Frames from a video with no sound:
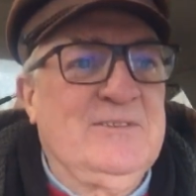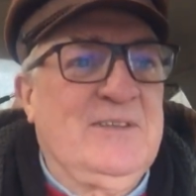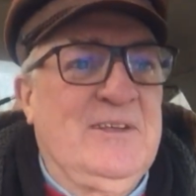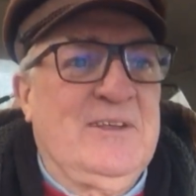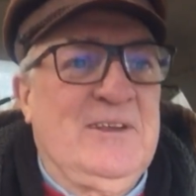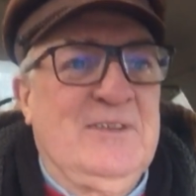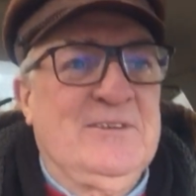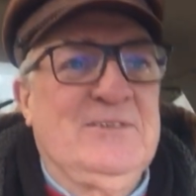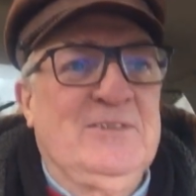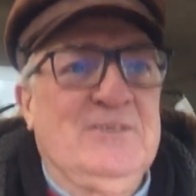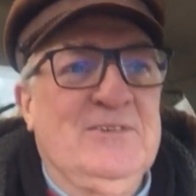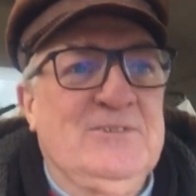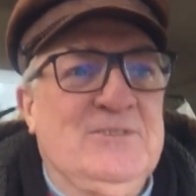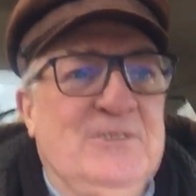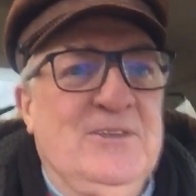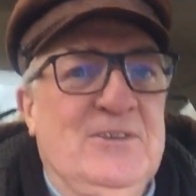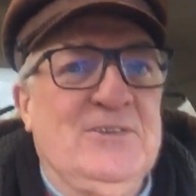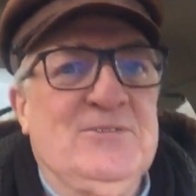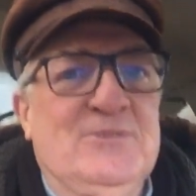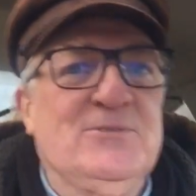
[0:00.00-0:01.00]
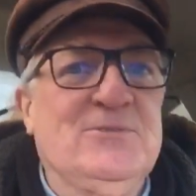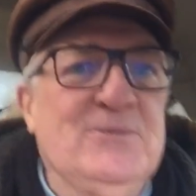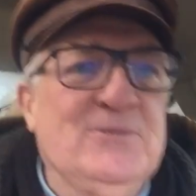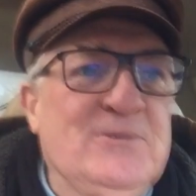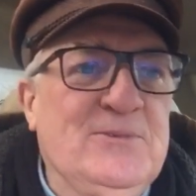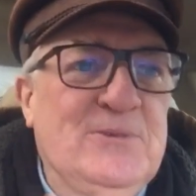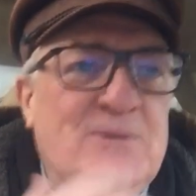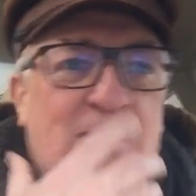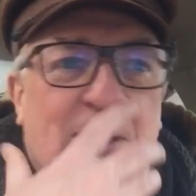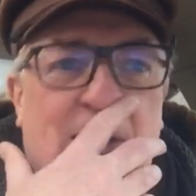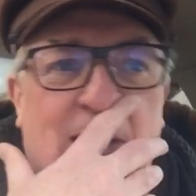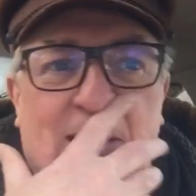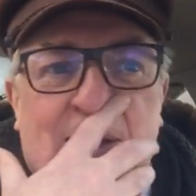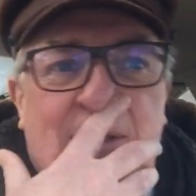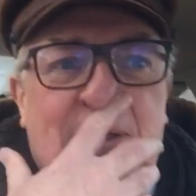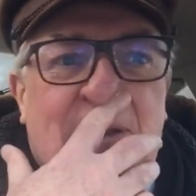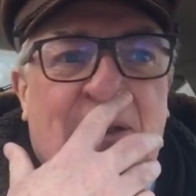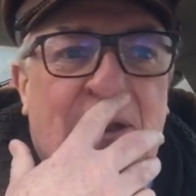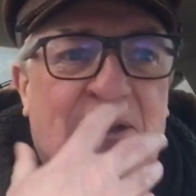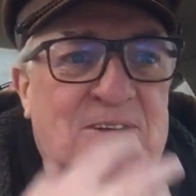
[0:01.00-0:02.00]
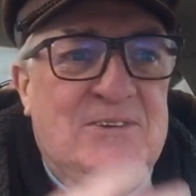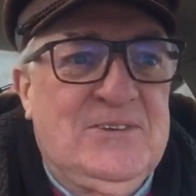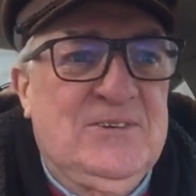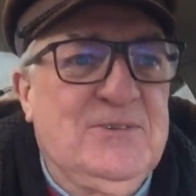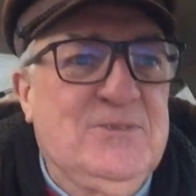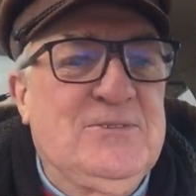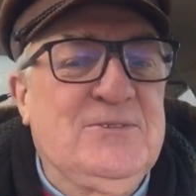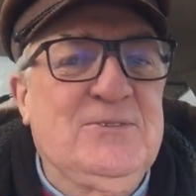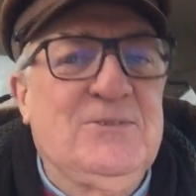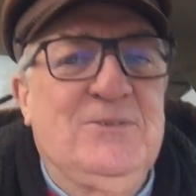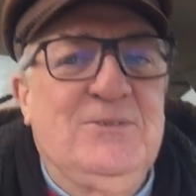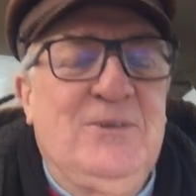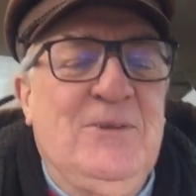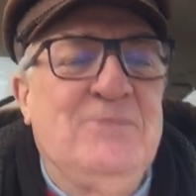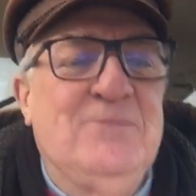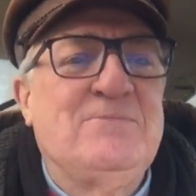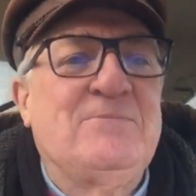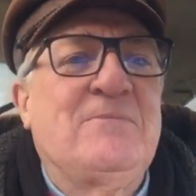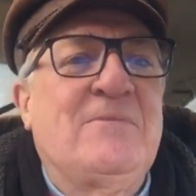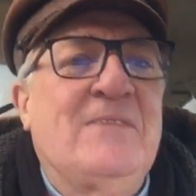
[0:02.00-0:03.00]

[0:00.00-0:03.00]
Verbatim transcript: teraz też, też oszukuje, ale inaczej oszukuje.